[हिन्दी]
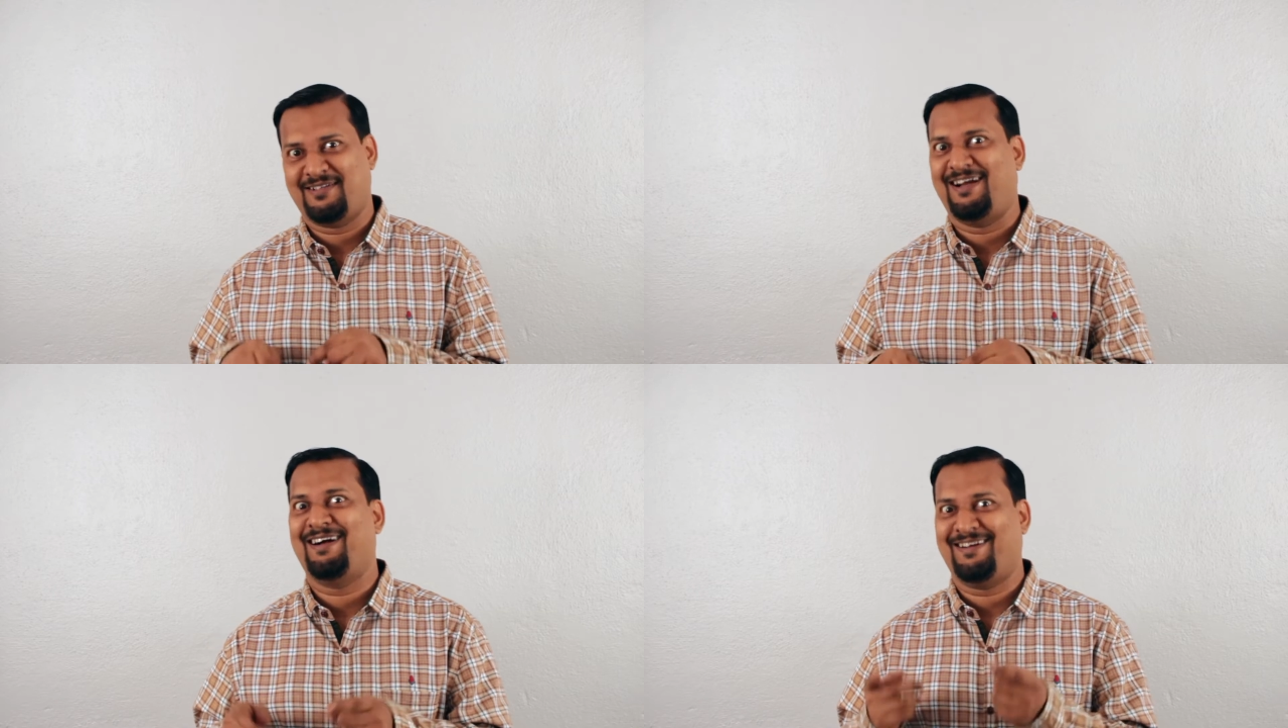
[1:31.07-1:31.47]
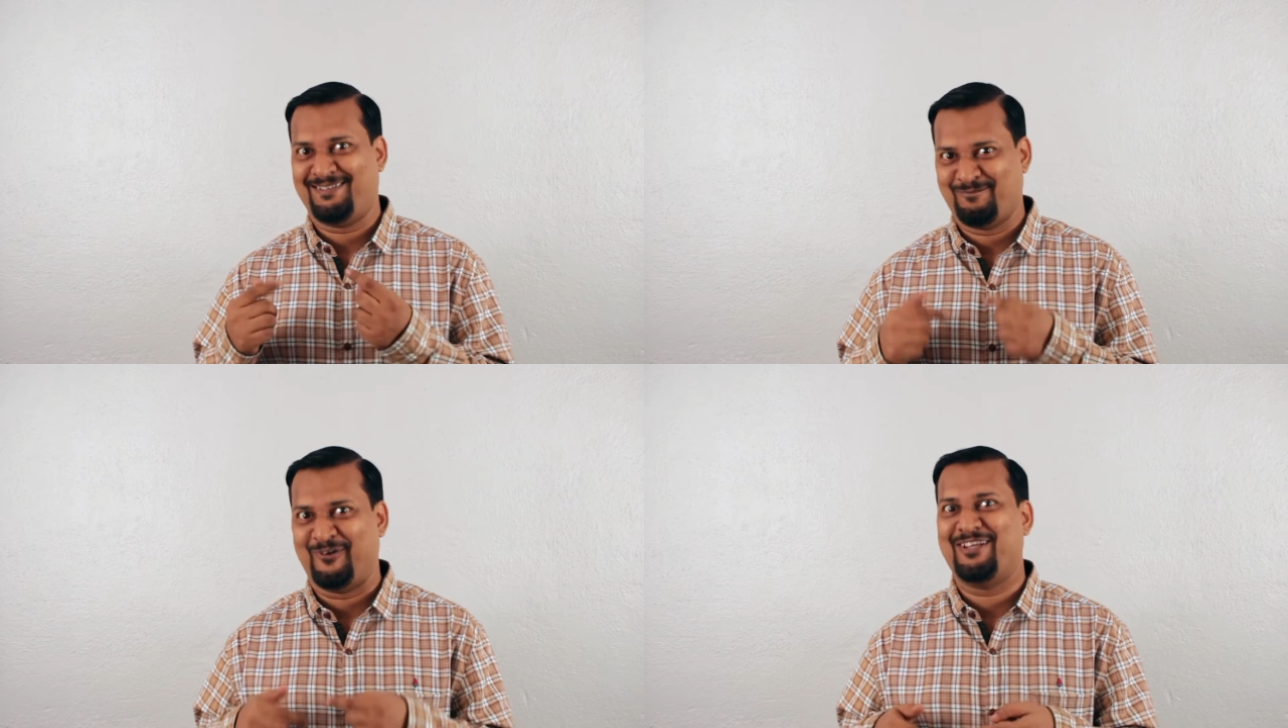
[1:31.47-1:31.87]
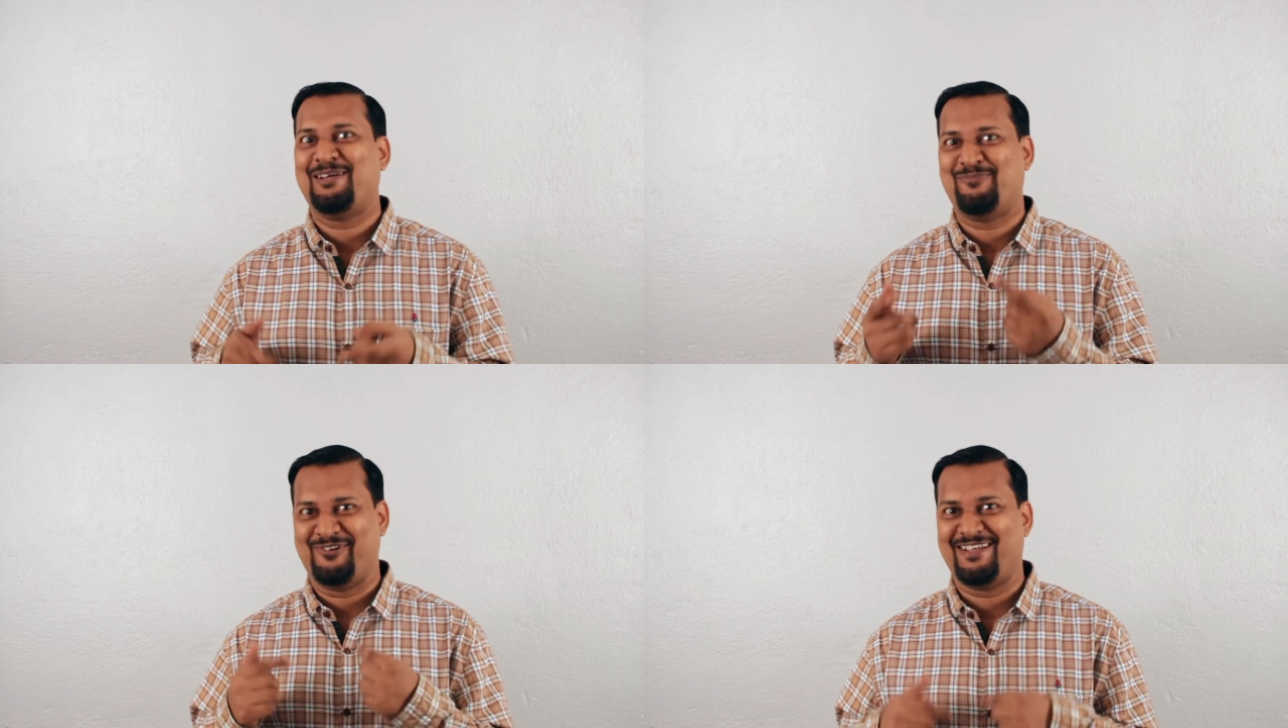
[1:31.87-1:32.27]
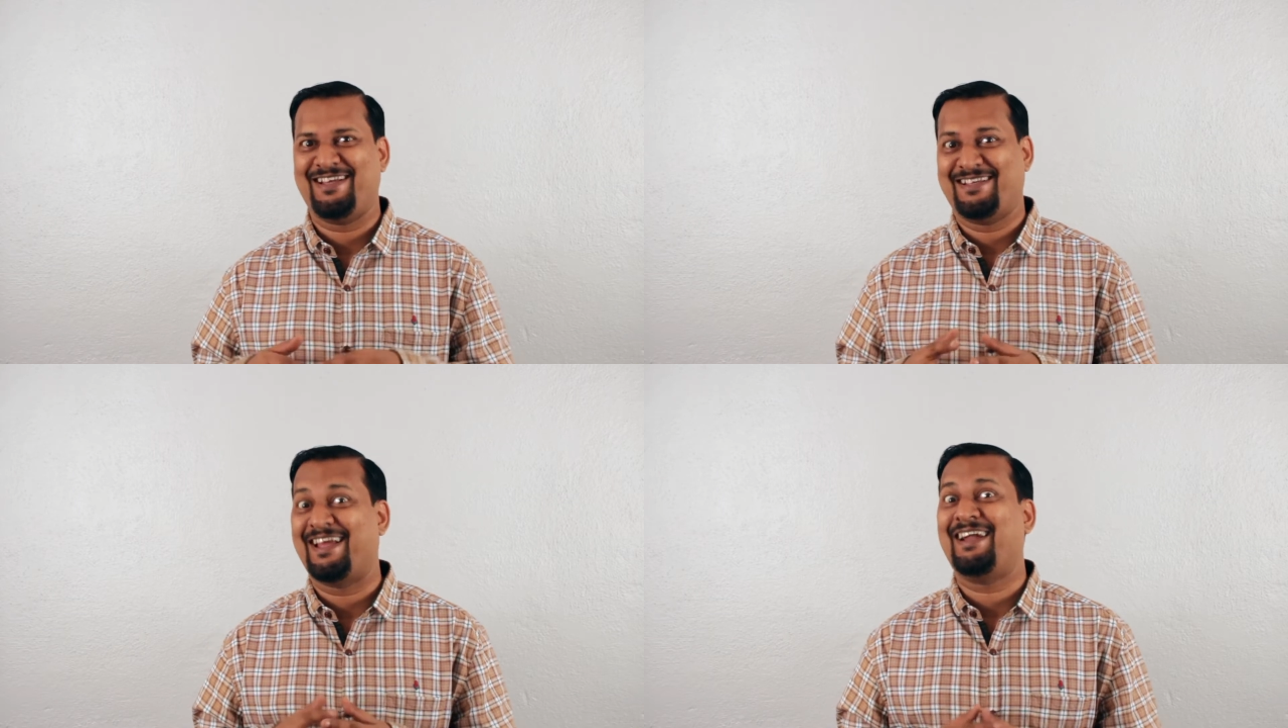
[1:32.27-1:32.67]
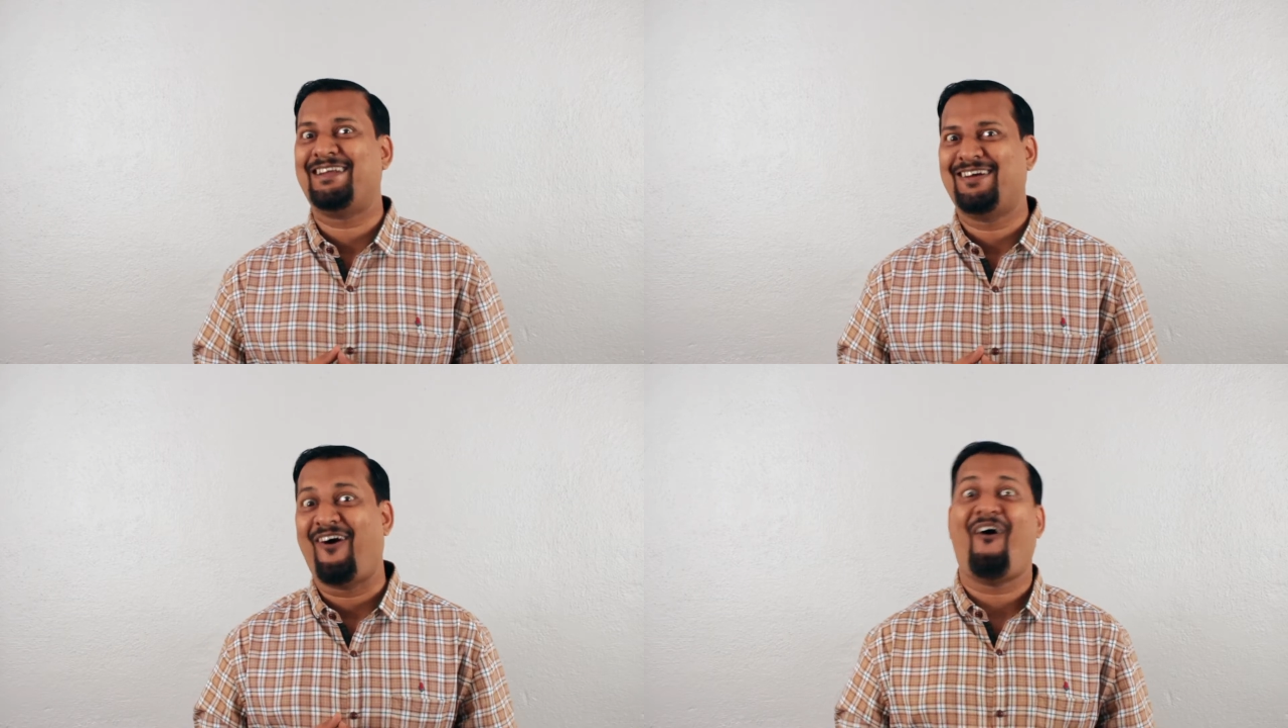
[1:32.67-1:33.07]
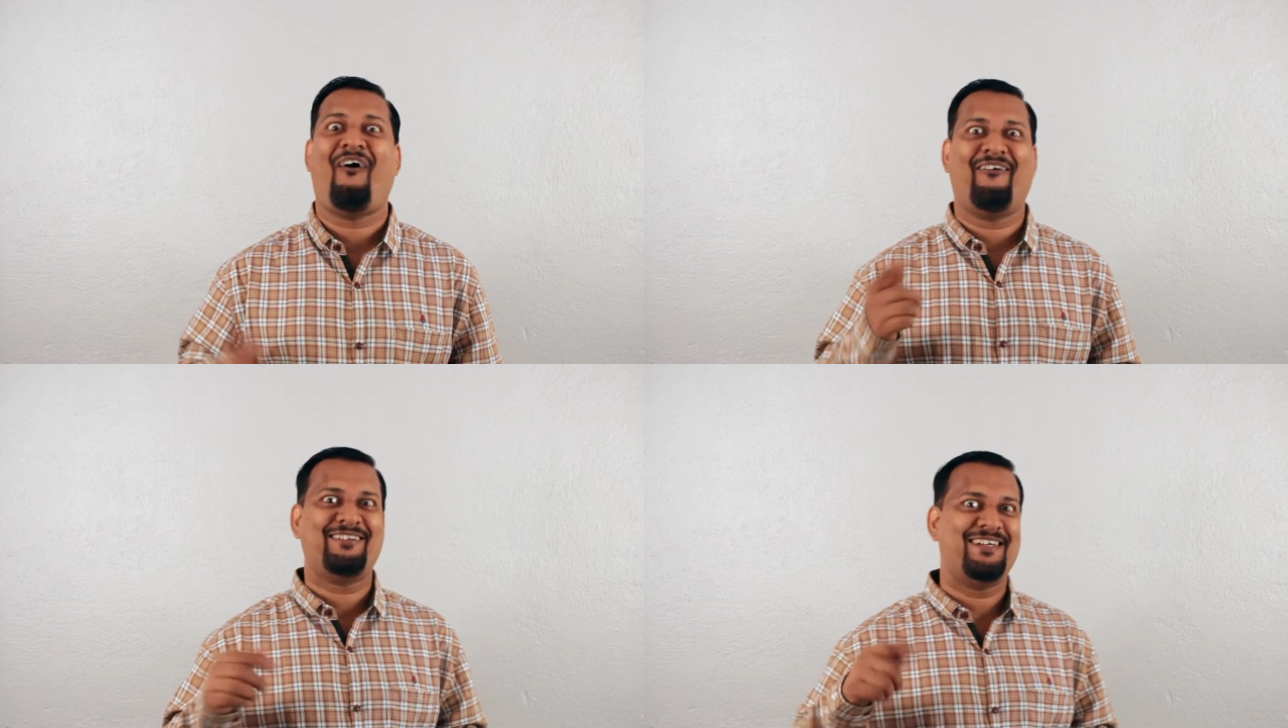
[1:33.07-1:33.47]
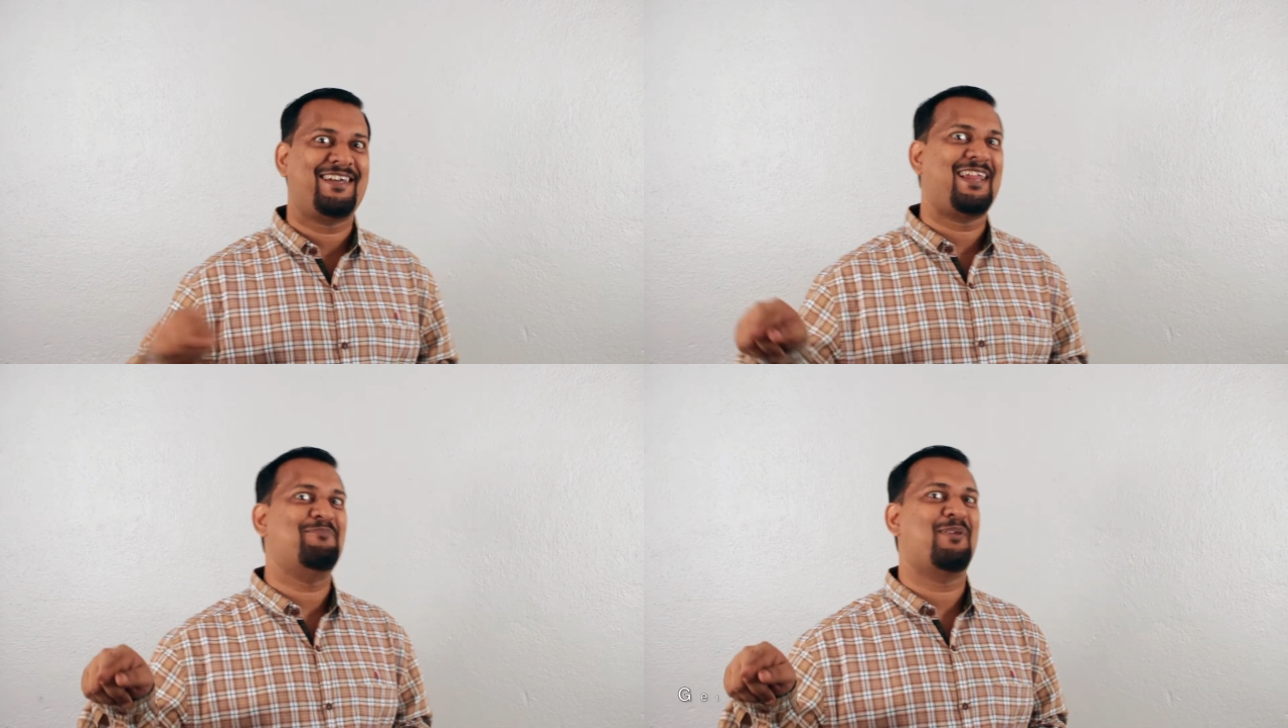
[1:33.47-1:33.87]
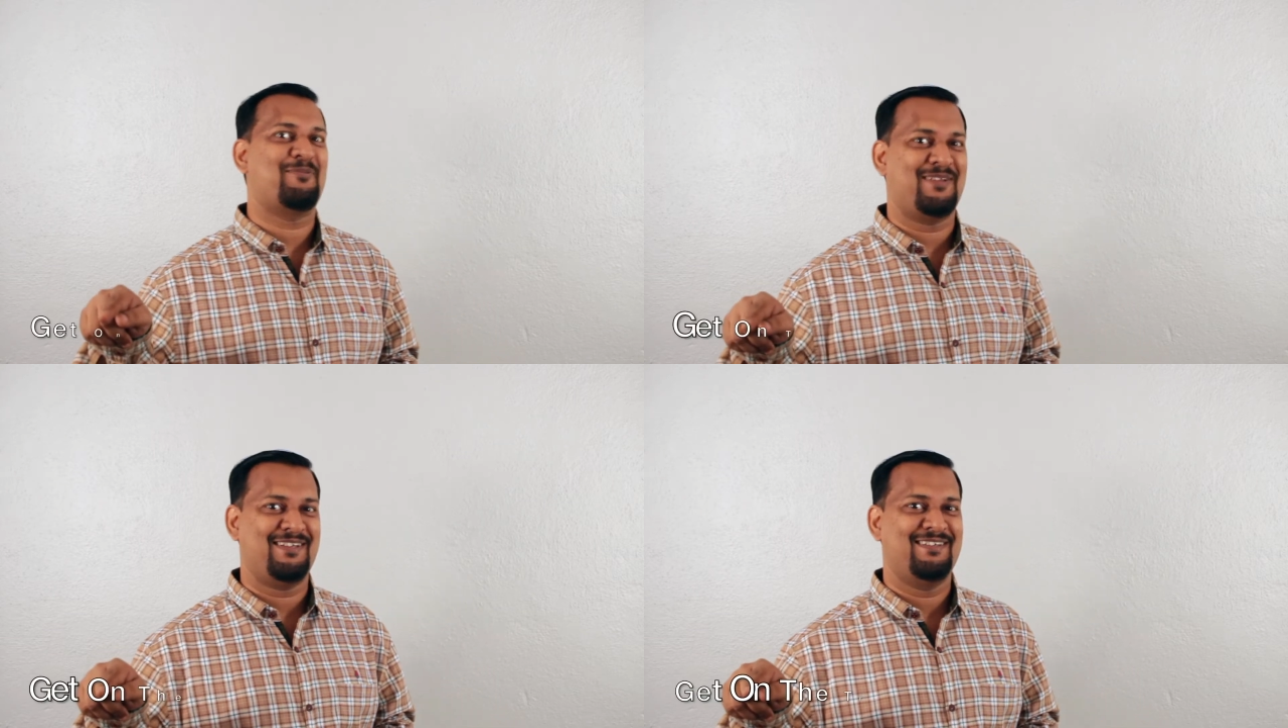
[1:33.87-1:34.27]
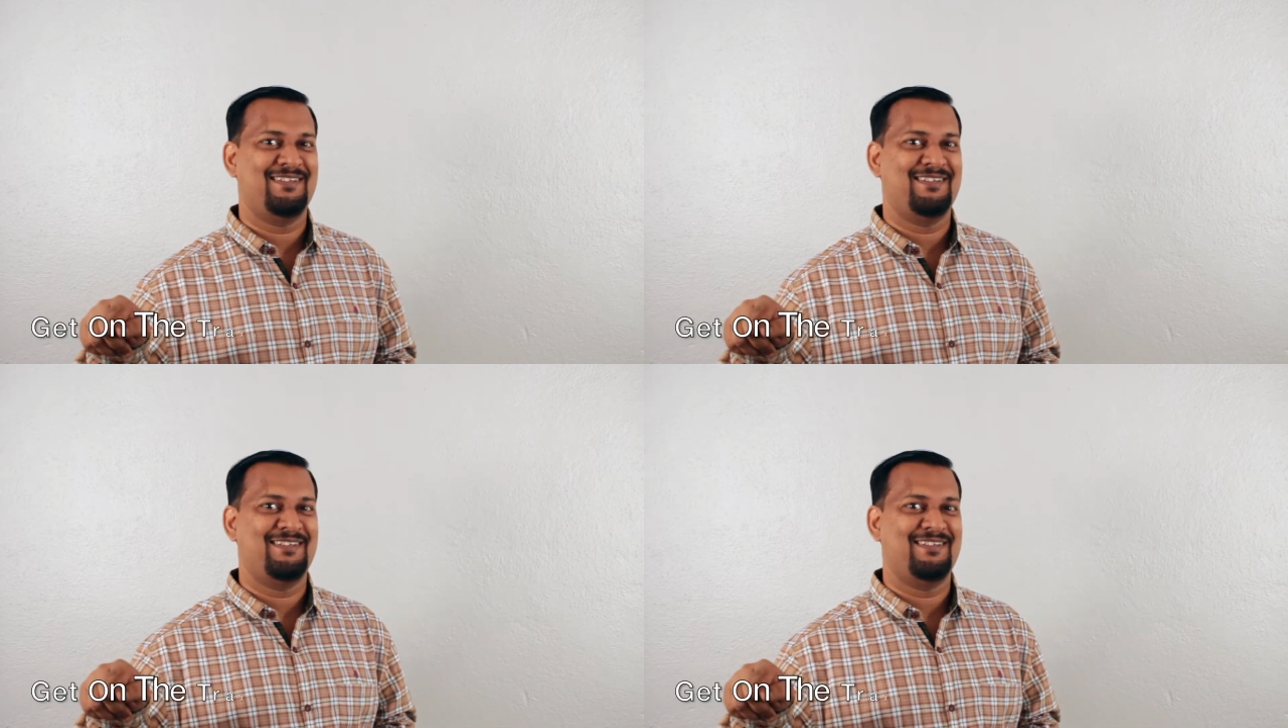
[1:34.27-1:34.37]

हाँ बोलिए बोलिए गेट ऑन द ट्रेन बेबी